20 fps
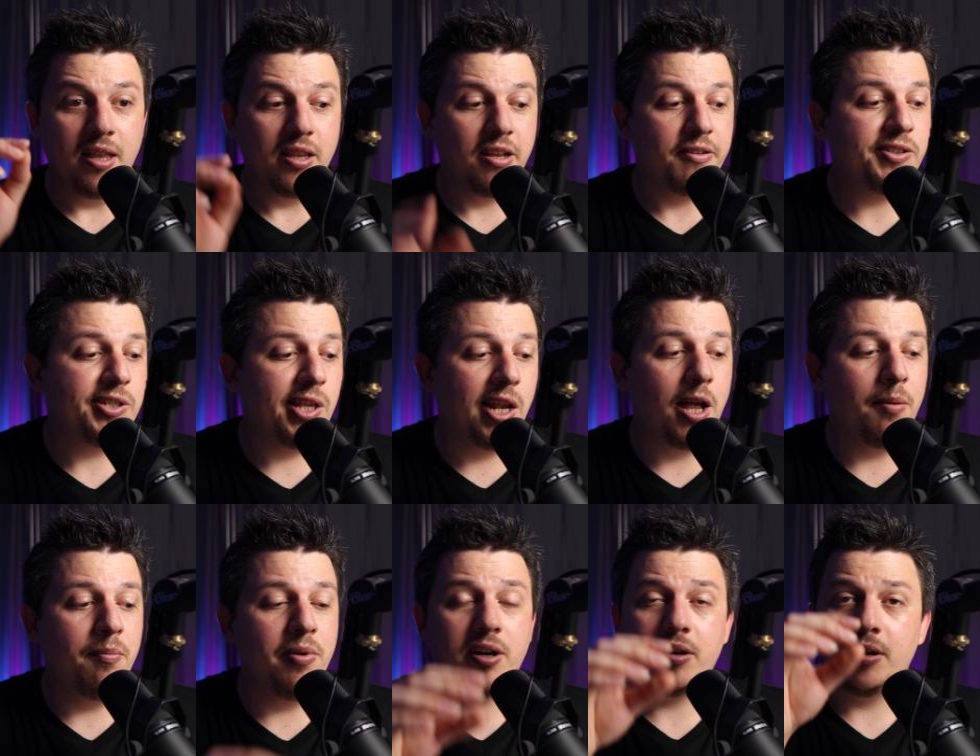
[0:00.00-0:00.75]
نفس
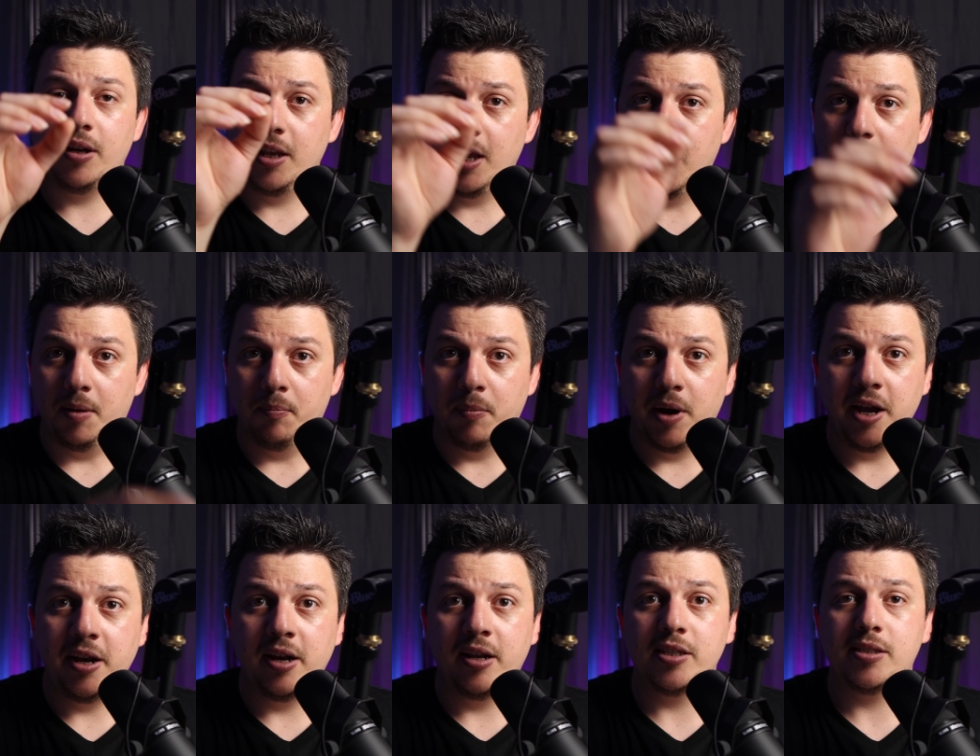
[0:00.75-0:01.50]
الامر
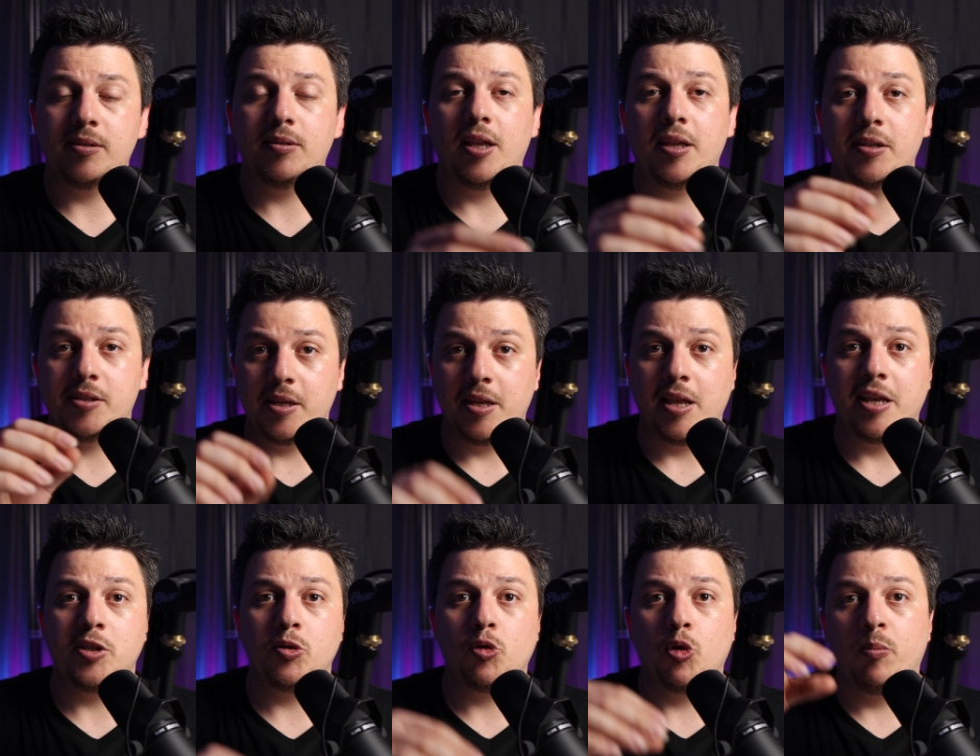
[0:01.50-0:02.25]
لباينانس
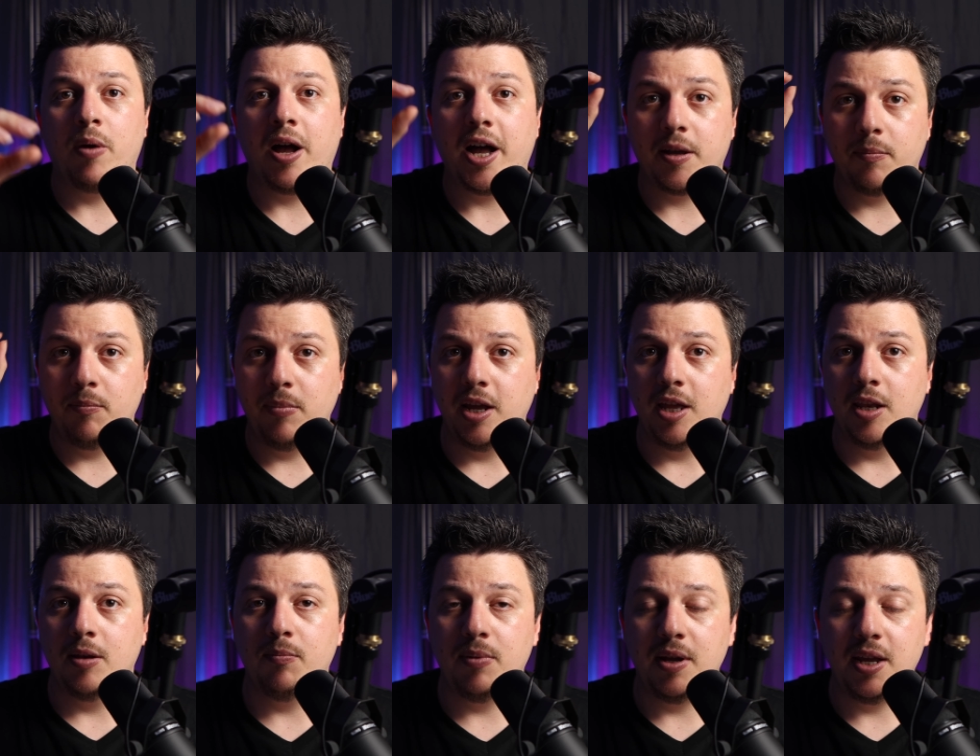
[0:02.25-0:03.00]
لازم يكون معك بي
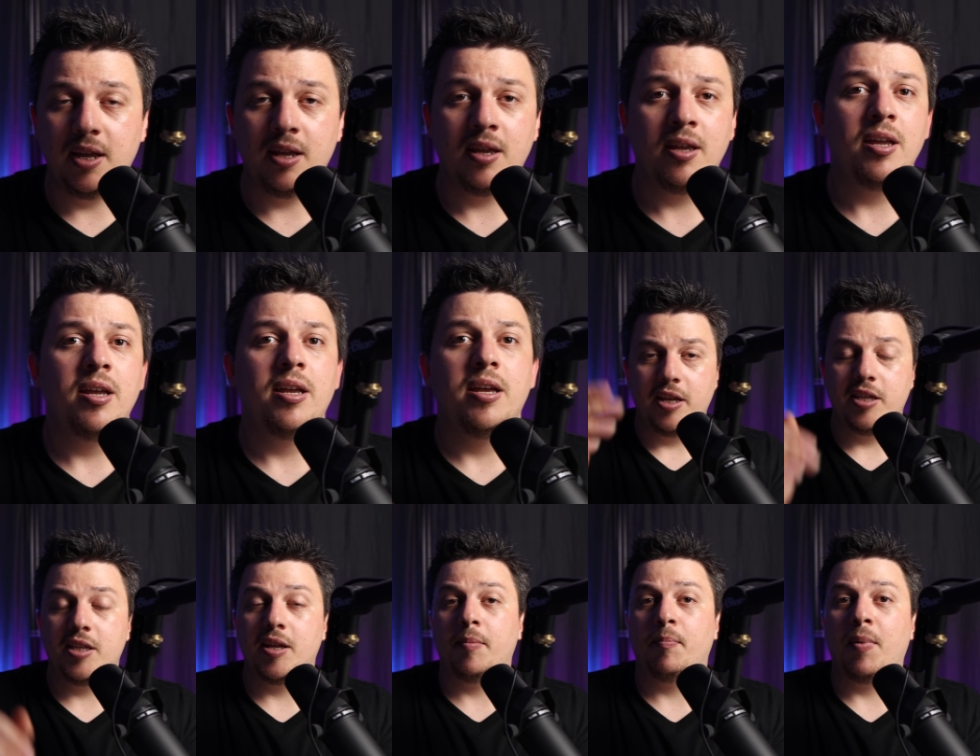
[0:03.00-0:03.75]
ان بي
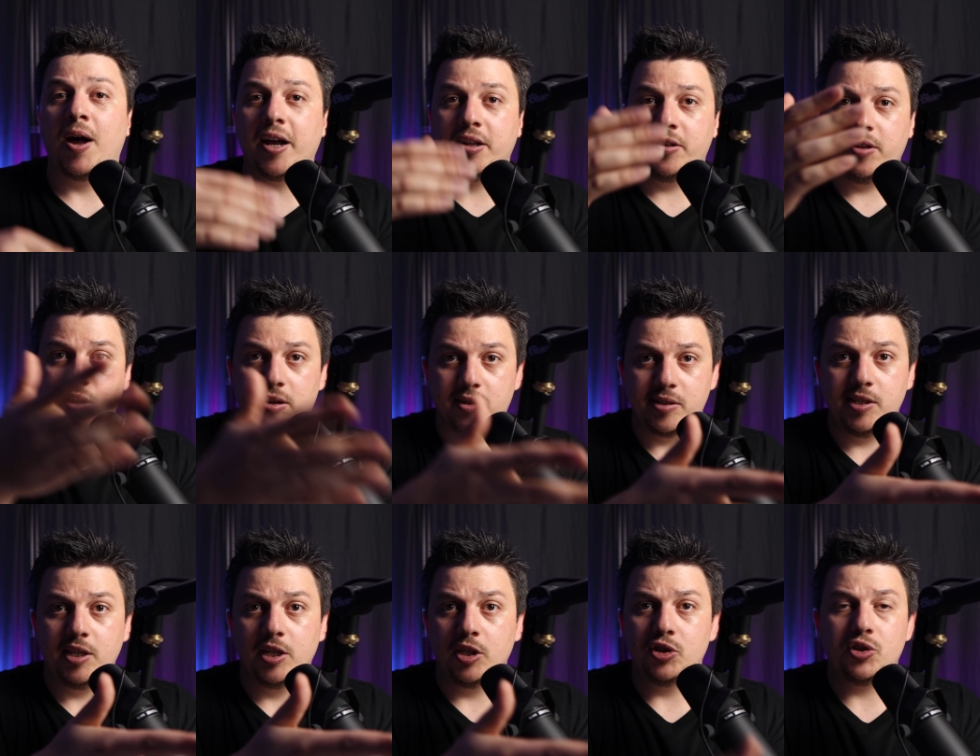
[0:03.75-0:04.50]
اذا معك تي ار
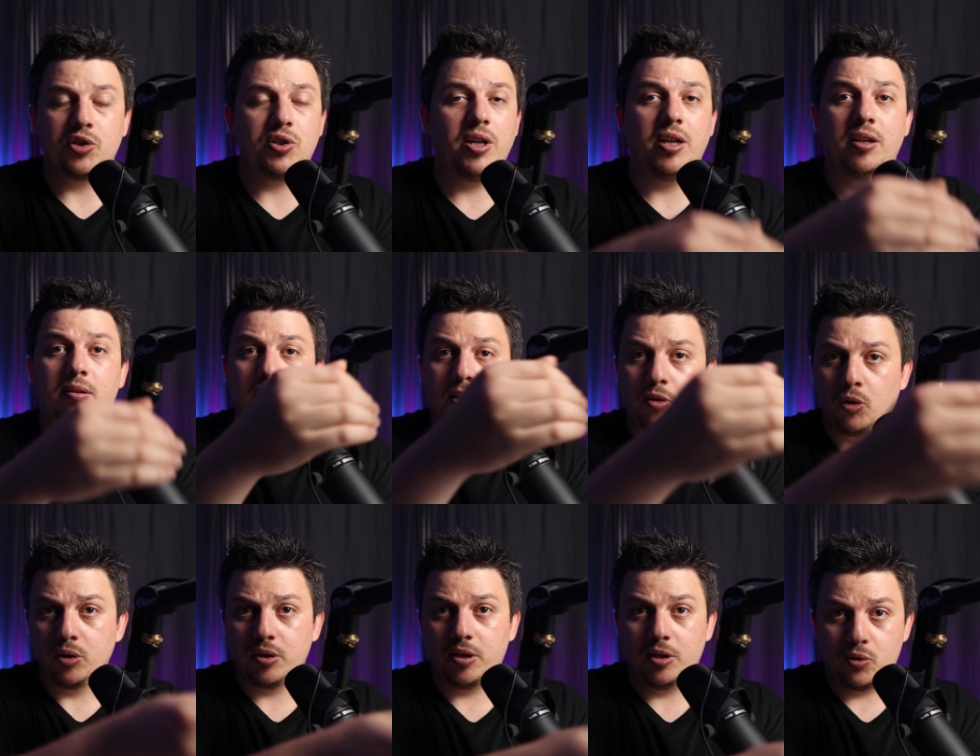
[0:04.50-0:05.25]
سي 20 رح
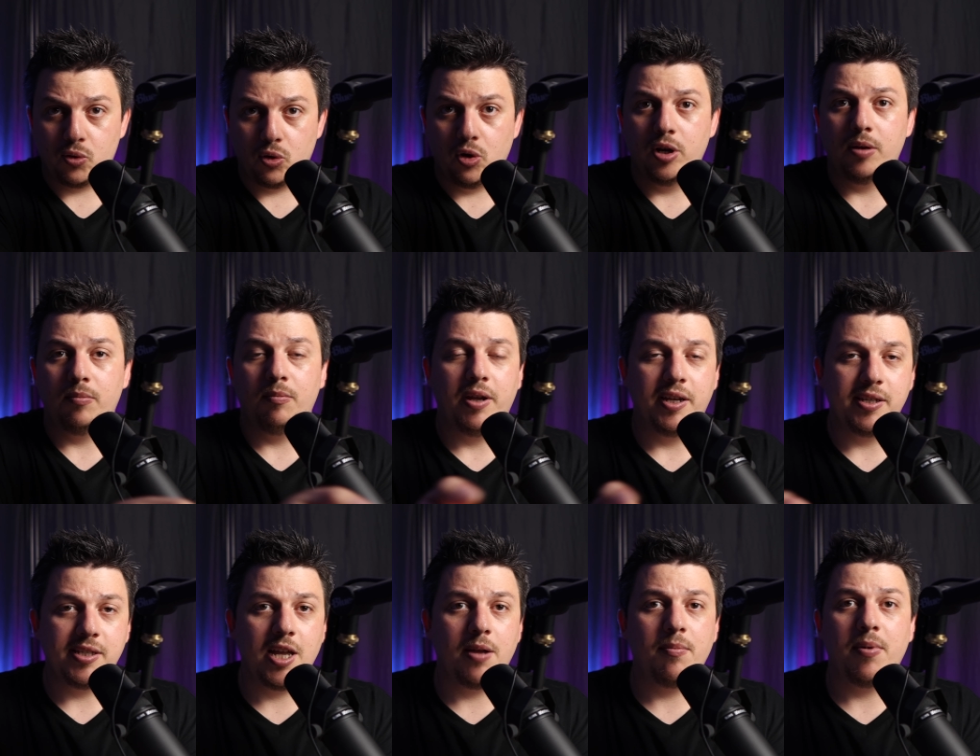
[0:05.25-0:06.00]
تحط ترون
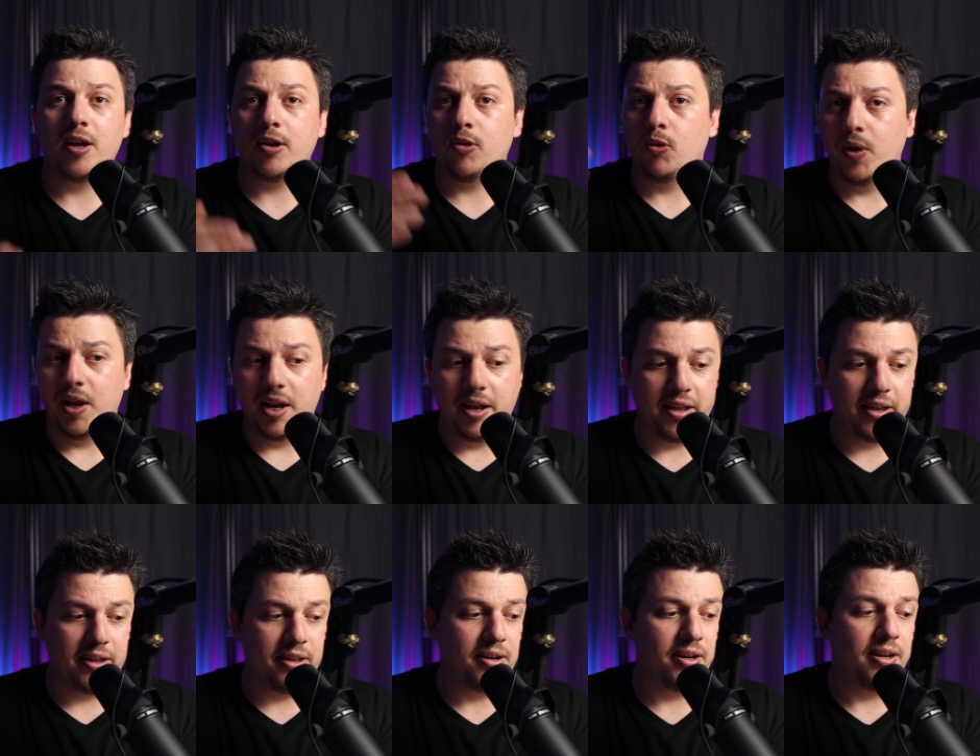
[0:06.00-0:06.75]
بحسابك
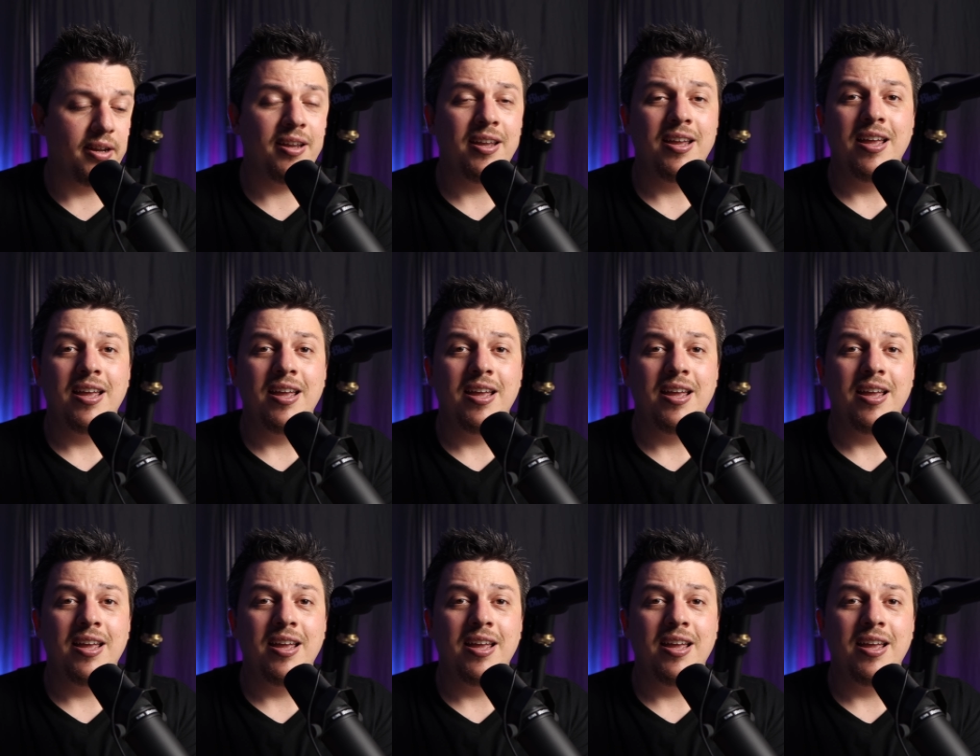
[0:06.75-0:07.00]
والى اخره